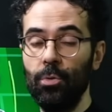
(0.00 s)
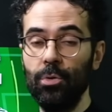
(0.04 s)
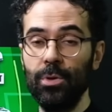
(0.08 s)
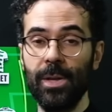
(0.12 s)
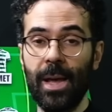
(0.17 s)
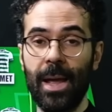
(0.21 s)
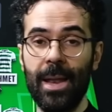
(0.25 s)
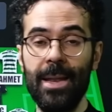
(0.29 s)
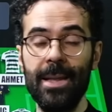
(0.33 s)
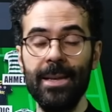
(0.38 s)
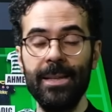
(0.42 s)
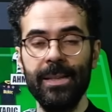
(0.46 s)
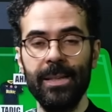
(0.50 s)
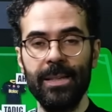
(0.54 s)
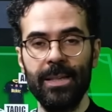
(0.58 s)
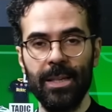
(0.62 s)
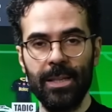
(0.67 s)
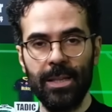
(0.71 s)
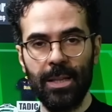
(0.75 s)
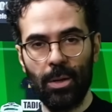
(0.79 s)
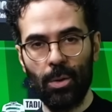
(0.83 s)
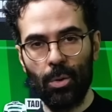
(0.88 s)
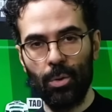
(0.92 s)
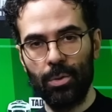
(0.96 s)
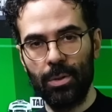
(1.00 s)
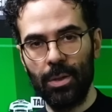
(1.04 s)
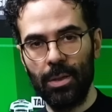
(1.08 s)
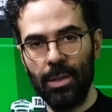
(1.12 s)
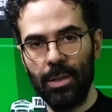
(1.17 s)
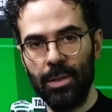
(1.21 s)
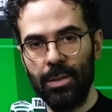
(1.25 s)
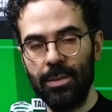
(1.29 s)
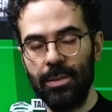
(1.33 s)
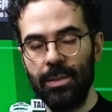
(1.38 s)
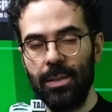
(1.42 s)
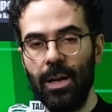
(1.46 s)
özellikle kenar
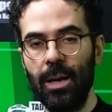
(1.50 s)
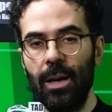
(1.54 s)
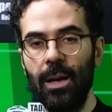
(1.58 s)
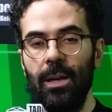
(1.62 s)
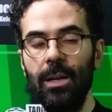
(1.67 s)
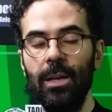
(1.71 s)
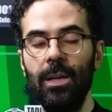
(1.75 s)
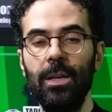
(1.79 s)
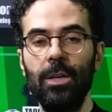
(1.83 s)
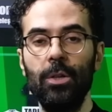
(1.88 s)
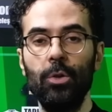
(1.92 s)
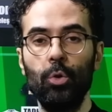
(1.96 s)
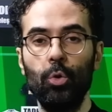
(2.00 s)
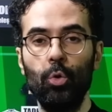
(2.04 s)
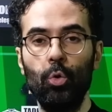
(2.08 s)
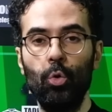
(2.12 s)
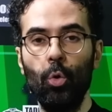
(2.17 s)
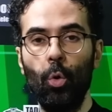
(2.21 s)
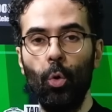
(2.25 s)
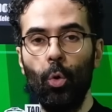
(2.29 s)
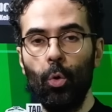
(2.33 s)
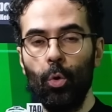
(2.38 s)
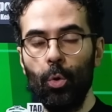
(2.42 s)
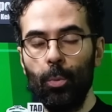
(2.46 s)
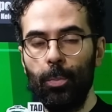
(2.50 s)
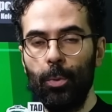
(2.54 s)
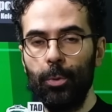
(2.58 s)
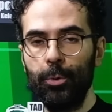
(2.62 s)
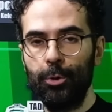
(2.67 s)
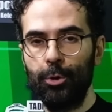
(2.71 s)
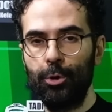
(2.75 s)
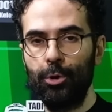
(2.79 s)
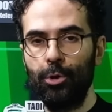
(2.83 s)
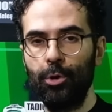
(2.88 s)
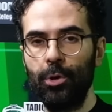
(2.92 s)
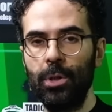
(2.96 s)
ortalarında doğru
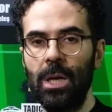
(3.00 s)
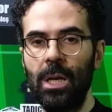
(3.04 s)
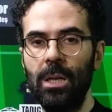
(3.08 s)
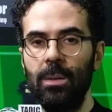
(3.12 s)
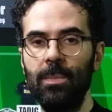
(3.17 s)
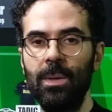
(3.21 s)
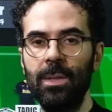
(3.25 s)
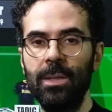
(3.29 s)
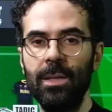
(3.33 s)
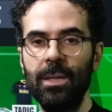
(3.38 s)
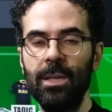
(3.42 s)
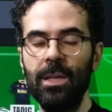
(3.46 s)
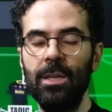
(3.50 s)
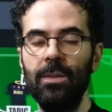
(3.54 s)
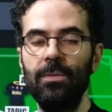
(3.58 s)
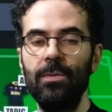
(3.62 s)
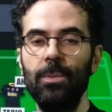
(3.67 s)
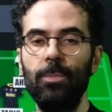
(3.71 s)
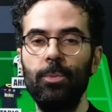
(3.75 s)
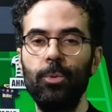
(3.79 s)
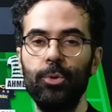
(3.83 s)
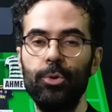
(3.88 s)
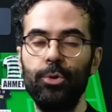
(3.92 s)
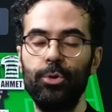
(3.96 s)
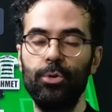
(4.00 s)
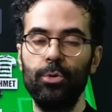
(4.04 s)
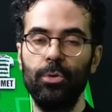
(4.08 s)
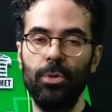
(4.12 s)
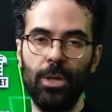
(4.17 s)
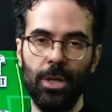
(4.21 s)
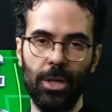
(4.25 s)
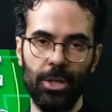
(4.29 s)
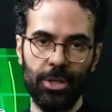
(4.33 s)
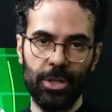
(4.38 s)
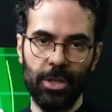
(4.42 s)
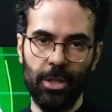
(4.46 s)
pozisyon almada ve pozisyon
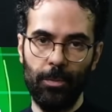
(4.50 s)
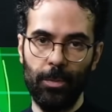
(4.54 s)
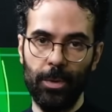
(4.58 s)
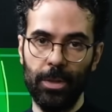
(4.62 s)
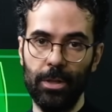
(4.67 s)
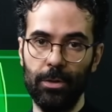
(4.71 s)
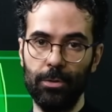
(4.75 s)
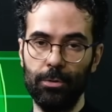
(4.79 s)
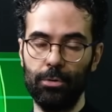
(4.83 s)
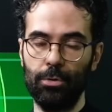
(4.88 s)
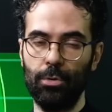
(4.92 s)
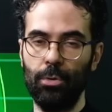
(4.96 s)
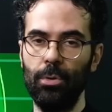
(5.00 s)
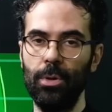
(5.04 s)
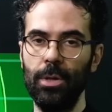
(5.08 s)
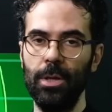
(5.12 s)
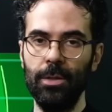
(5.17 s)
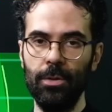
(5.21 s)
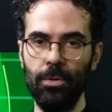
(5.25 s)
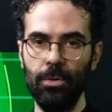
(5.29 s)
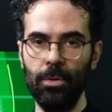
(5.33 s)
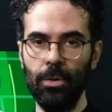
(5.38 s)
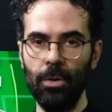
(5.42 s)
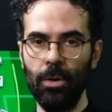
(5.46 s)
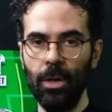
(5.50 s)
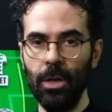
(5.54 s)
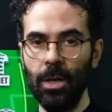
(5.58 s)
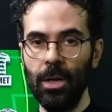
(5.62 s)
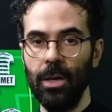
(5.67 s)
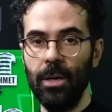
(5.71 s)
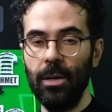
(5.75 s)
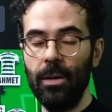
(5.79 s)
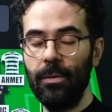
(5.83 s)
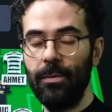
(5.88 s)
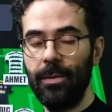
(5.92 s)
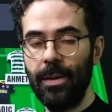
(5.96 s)
karşılamada zorlanıyor.
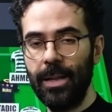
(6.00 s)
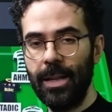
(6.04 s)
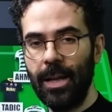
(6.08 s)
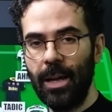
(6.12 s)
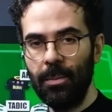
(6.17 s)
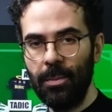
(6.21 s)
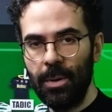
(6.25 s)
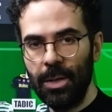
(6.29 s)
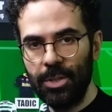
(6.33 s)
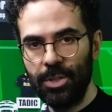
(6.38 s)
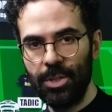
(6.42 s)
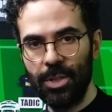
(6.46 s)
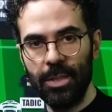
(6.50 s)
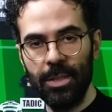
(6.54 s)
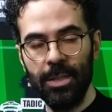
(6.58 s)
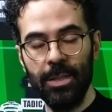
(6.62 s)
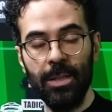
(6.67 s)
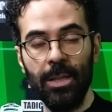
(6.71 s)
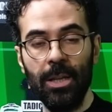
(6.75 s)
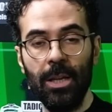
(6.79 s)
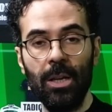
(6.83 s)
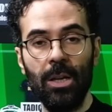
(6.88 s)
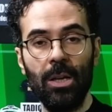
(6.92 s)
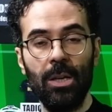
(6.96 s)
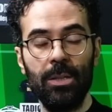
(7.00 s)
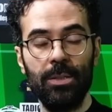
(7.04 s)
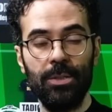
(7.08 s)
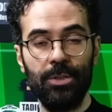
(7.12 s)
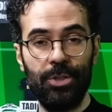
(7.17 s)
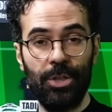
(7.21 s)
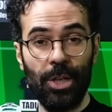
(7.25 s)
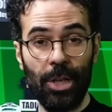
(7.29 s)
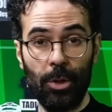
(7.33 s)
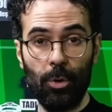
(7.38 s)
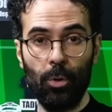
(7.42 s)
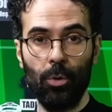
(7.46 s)
Fenerbahçe'nin
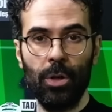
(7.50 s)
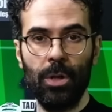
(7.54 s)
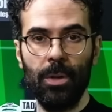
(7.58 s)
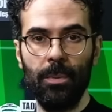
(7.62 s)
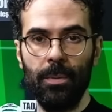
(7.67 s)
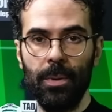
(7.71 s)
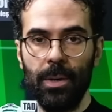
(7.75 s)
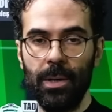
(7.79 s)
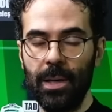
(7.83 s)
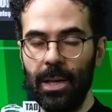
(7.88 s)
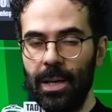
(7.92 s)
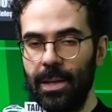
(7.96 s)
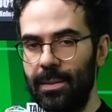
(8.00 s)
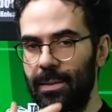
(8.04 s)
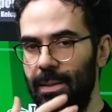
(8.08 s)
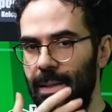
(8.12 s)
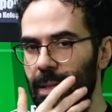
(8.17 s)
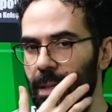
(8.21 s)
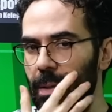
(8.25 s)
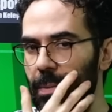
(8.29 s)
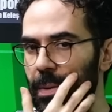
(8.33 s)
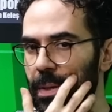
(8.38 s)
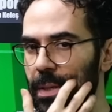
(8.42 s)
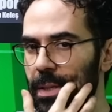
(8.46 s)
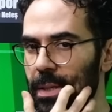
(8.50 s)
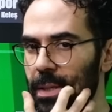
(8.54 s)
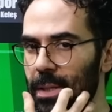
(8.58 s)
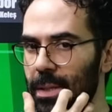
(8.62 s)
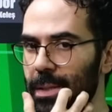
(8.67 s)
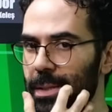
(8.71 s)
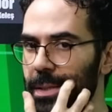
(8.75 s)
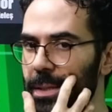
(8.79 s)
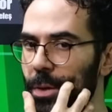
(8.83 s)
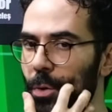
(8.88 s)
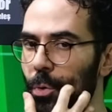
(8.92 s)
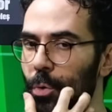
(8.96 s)
Ceko gibi etkili bir
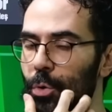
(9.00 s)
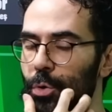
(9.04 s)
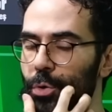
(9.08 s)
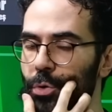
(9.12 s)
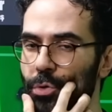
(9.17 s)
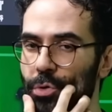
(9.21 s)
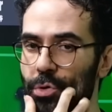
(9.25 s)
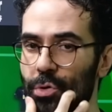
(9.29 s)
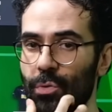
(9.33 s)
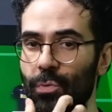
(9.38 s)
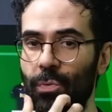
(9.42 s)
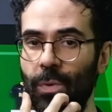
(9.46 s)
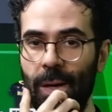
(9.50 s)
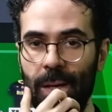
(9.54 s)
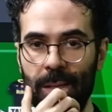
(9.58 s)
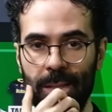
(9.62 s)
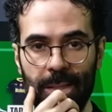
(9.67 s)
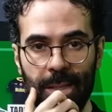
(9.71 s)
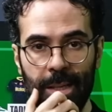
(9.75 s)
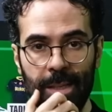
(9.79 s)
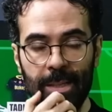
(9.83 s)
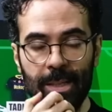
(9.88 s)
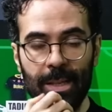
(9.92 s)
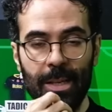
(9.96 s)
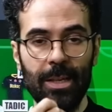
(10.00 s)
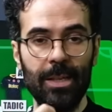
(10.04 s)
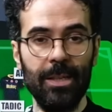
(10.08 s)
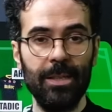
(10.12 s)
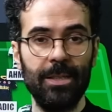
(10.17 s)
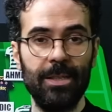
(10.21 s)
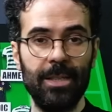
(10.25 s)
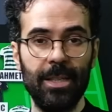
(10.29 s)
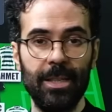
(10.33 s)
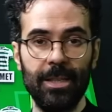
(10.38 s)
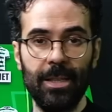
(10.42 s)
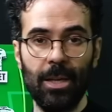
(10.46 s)
oyuncusu varken
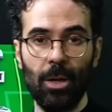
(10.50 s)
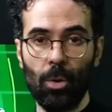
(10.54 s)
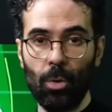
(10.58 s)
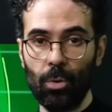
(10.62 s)
kenar